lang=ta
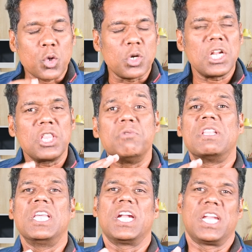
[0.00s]
தொடர்ந்து
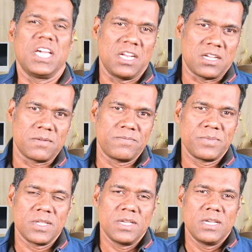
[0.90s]
வந்துகிட்டே இருக்கு
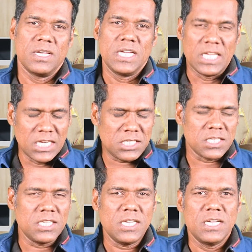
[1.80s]

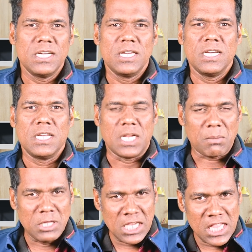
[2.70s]
இன்று
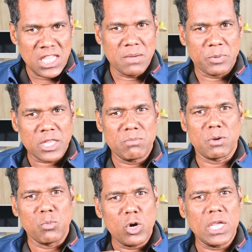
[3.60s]
நமது இந்திய
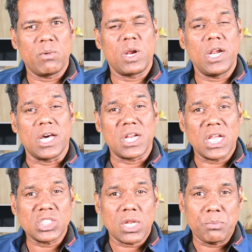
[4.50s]
பிரதமர் மோடி அவர்கள்
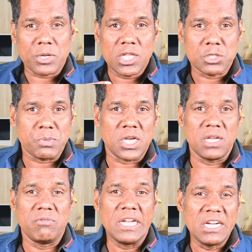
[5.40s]
அருணாச்சல பிரதேஷ்
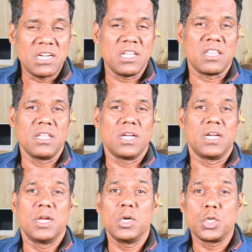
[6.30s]
பற்றி வெளியிட்டிருந்த
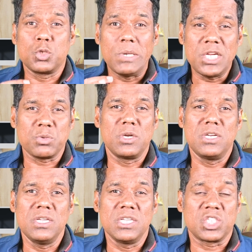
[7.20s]
ட்வீட்
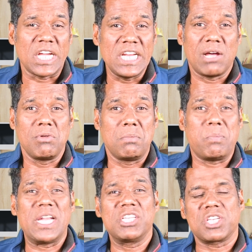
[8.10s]
வந்து சைனாவில்
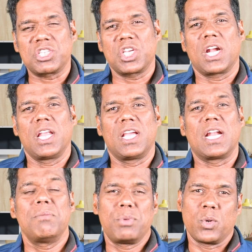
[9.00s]
பல சர்ச்சைகளை
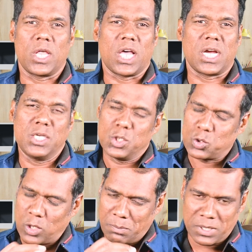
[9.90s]
கிளப்பியுள்ளதாக
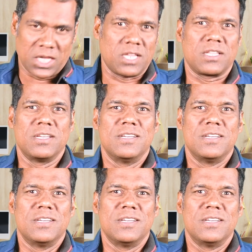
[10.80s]
சொல்லப்படுகிறது